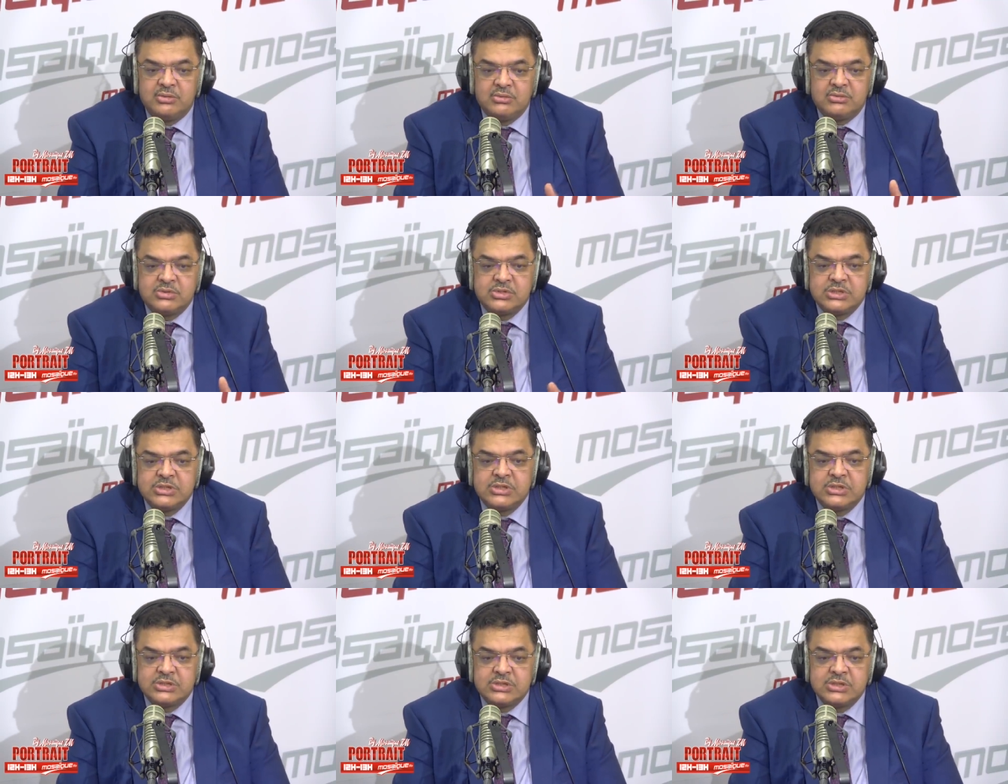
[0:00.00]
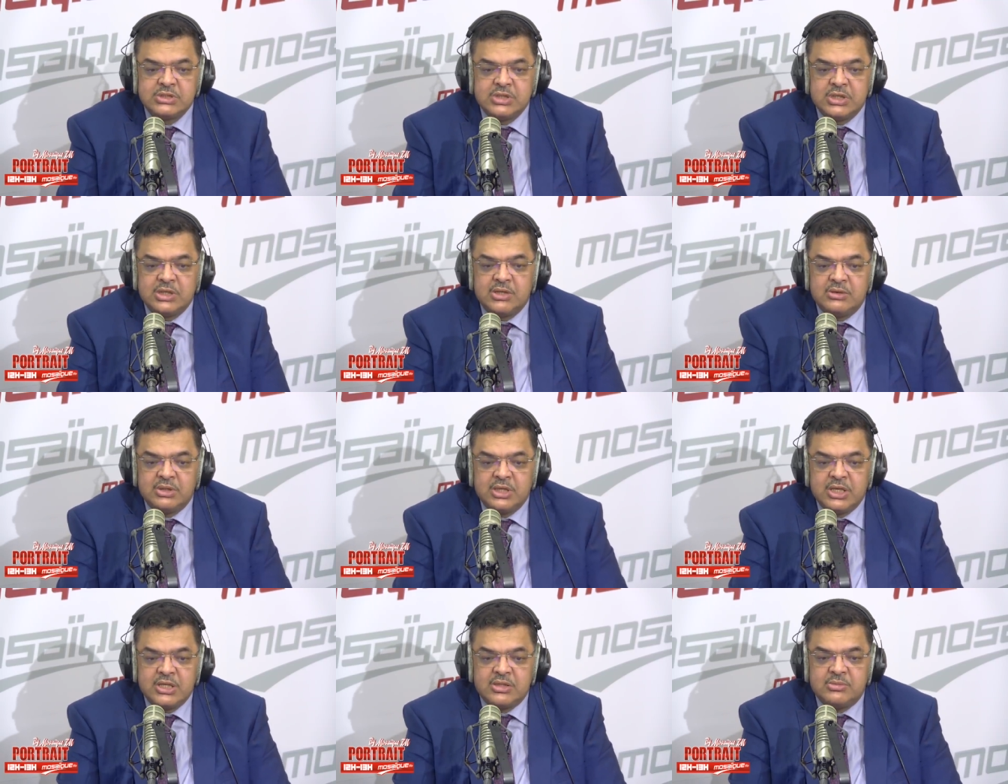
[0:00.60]
السياسيه
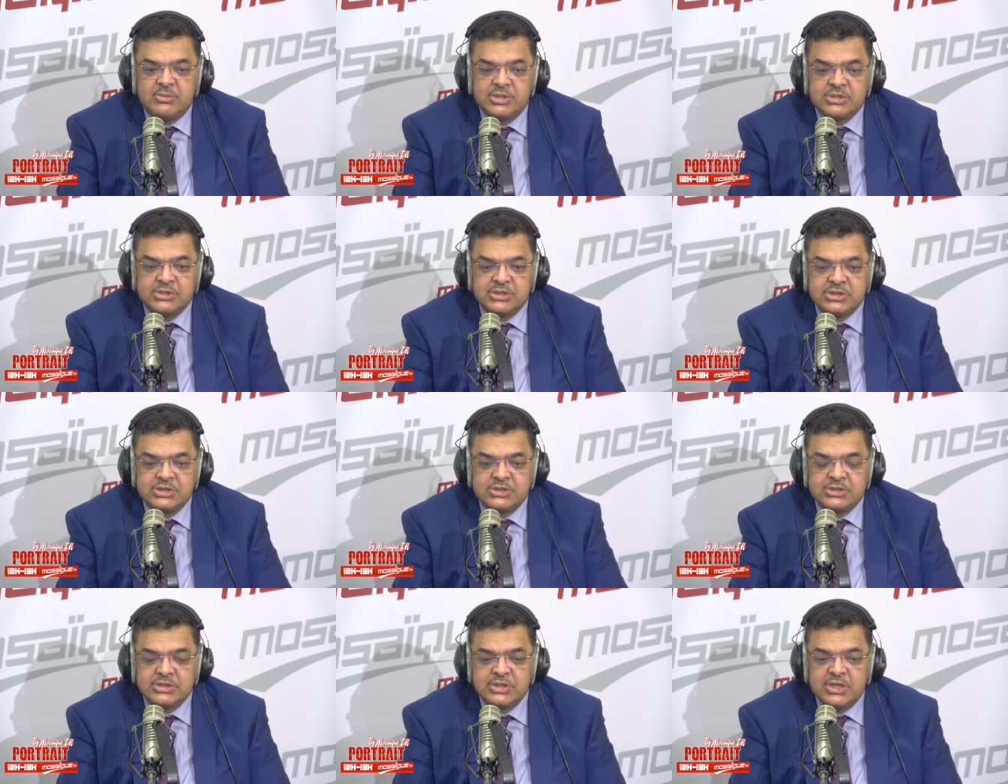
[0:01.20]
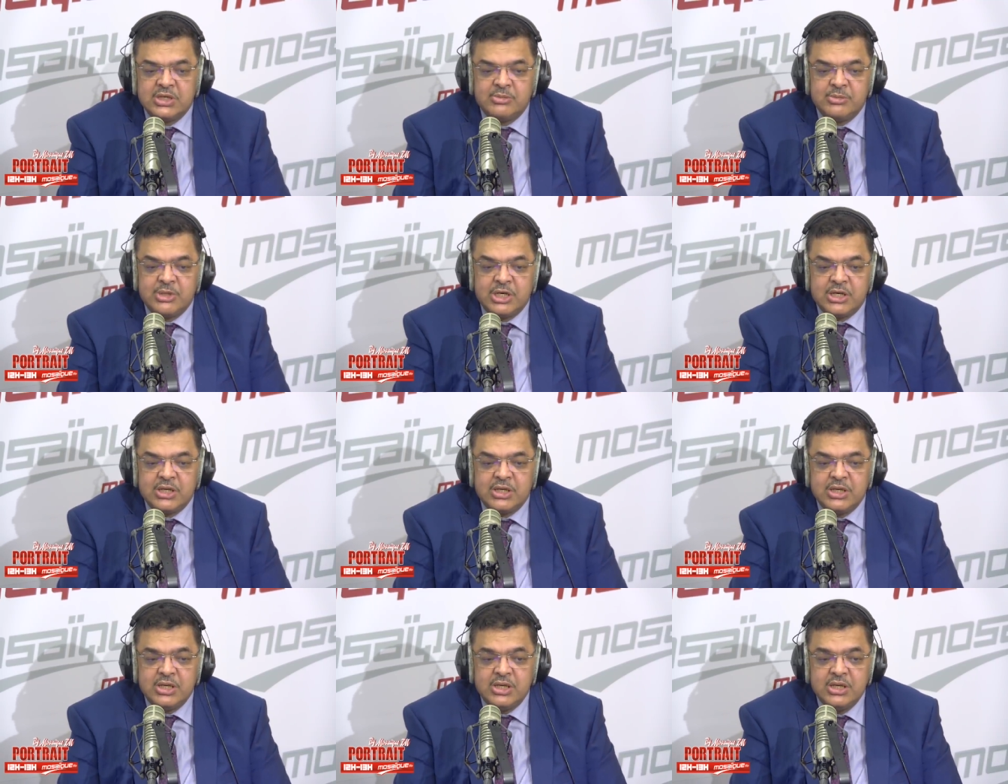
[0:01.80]
الكاتبه السياسيه
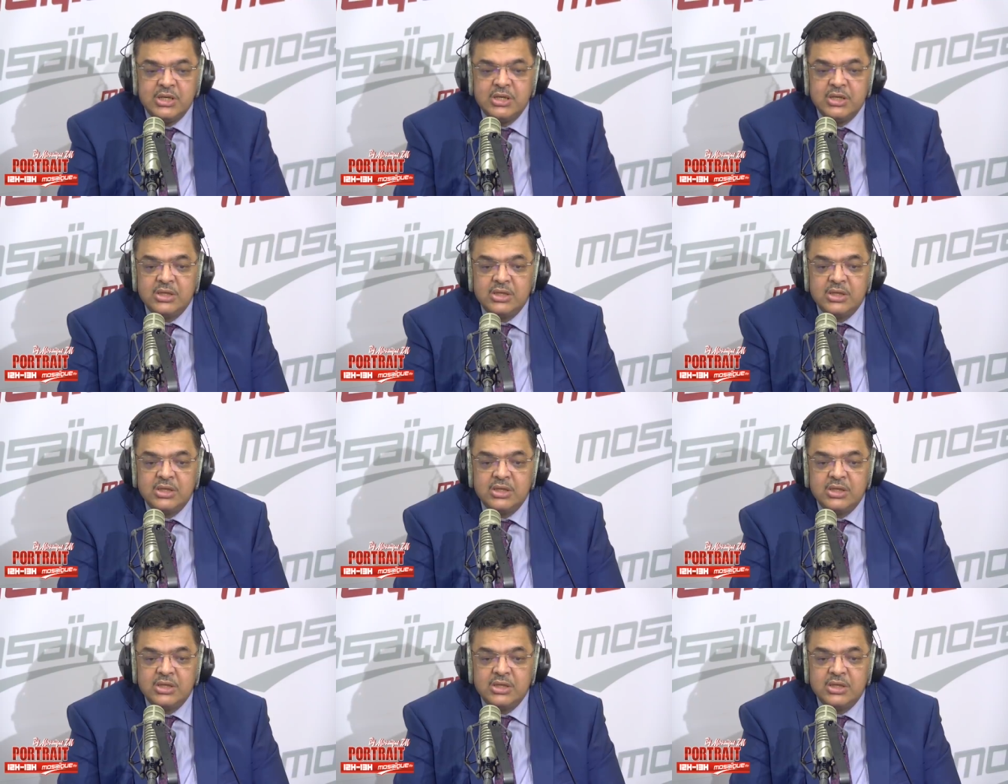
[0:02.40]
الامريكيه